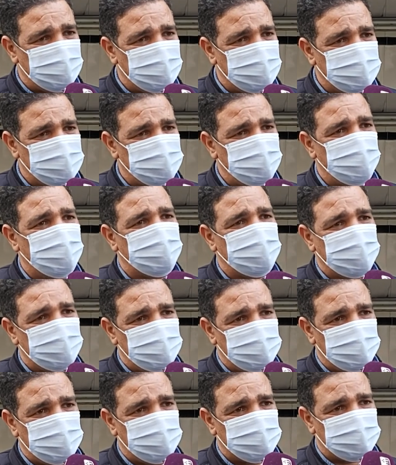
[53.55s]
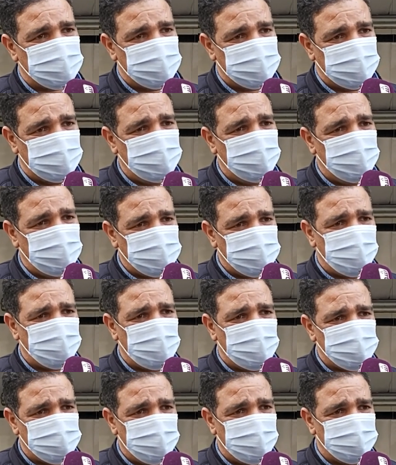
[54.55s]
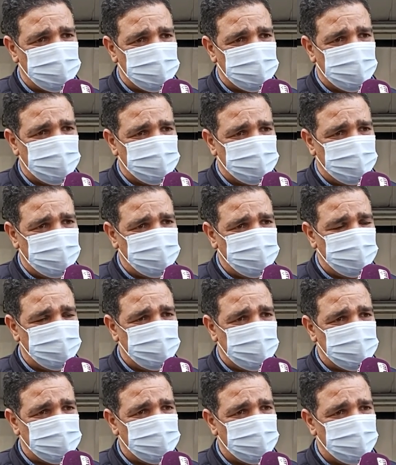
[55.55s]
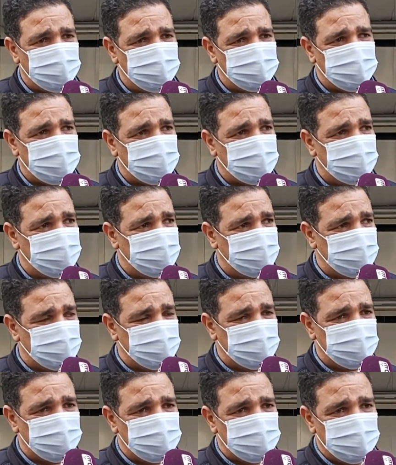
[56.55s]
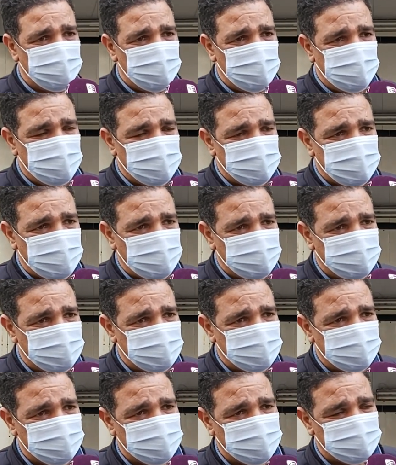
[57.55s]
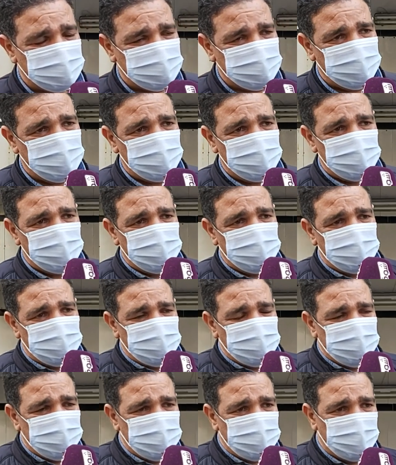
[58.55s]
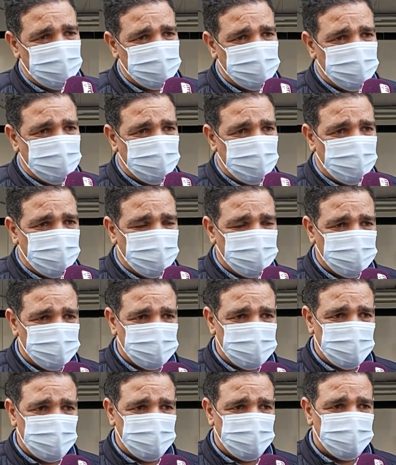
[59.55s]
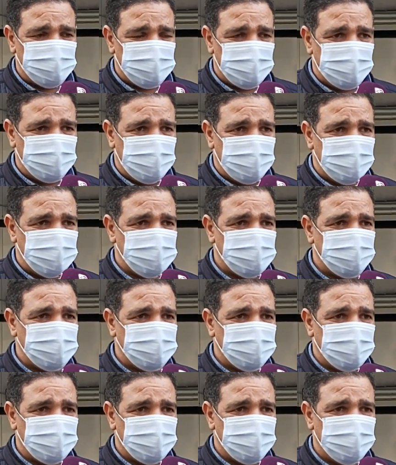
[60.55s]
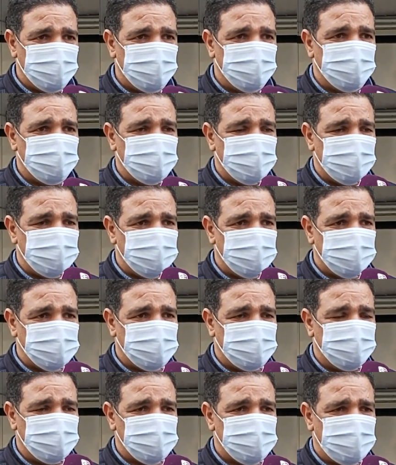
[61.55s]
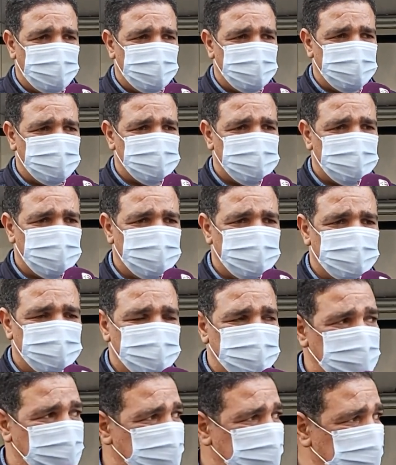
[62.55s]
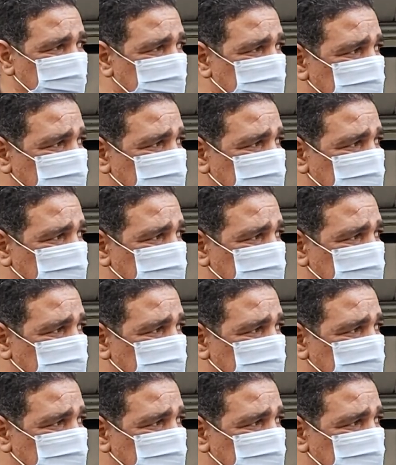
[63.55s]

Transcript: شبعوا آه، كريديات كاينين لي زونغاجمون بزاف لا بليبار ديالهم ساكن آه، صحاب آه، عندهم قروض ديالهم ديال المنازل ديالهم ولا الناس كيفاش كعيشه ولا